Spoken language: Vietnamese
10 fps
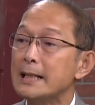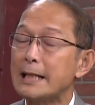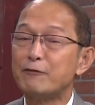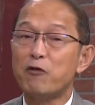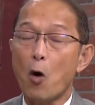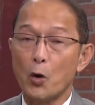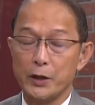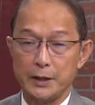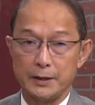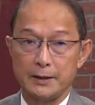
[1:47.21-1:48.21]
Cái
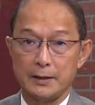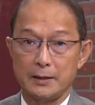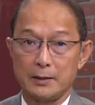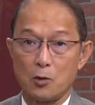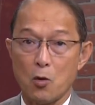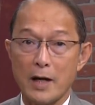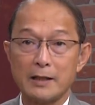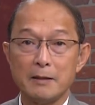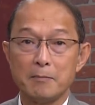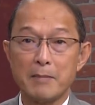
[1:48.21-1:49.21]
phổi của anh,